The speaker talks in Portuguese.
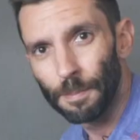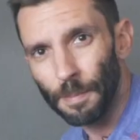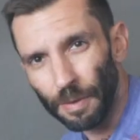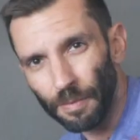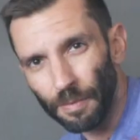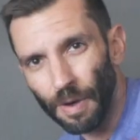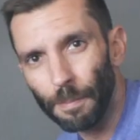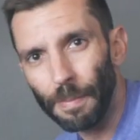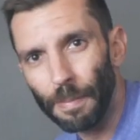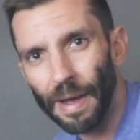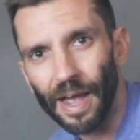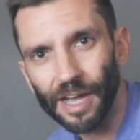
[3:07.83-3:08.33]
Pega
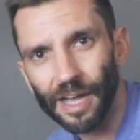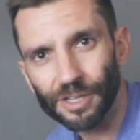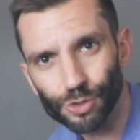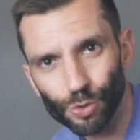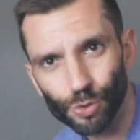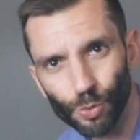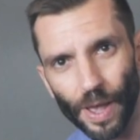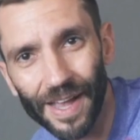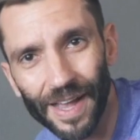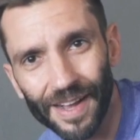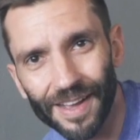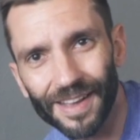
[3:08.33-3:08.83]
uma barra
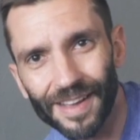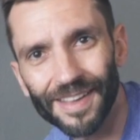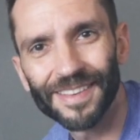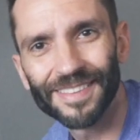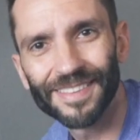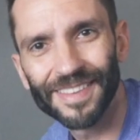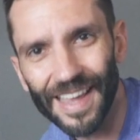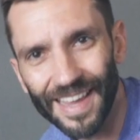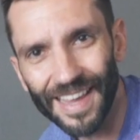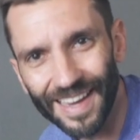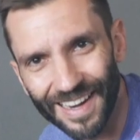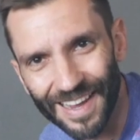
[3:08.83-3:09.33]
sueca
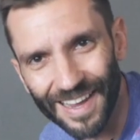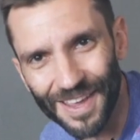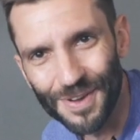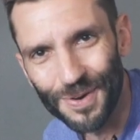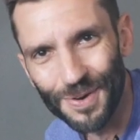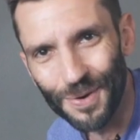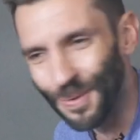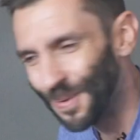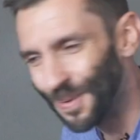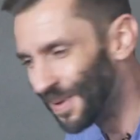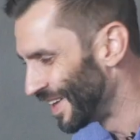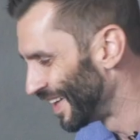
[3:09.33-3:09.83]
da
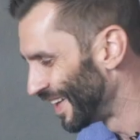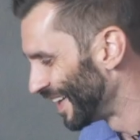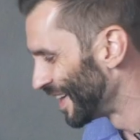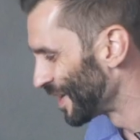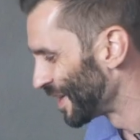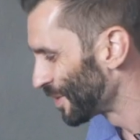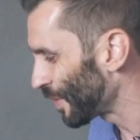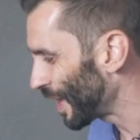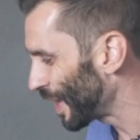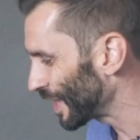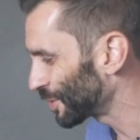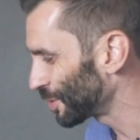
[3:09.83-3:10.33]
Eleico
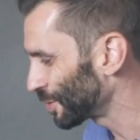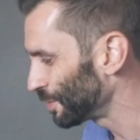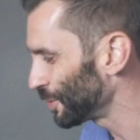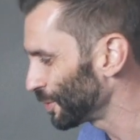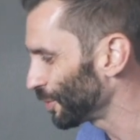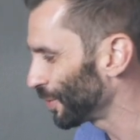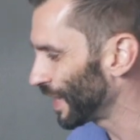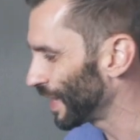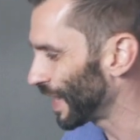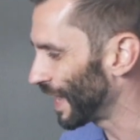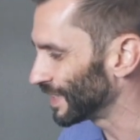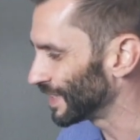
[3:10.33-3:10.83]
4 mil
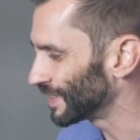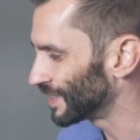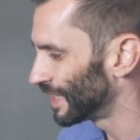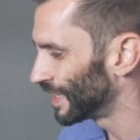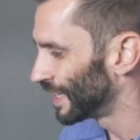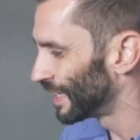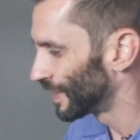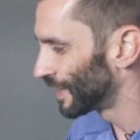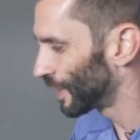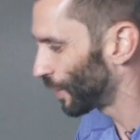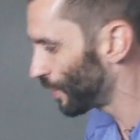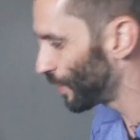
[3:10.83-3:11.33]
reais.
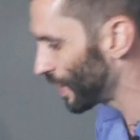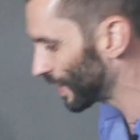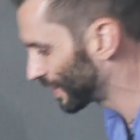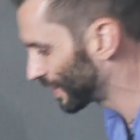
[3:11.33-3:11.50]
Então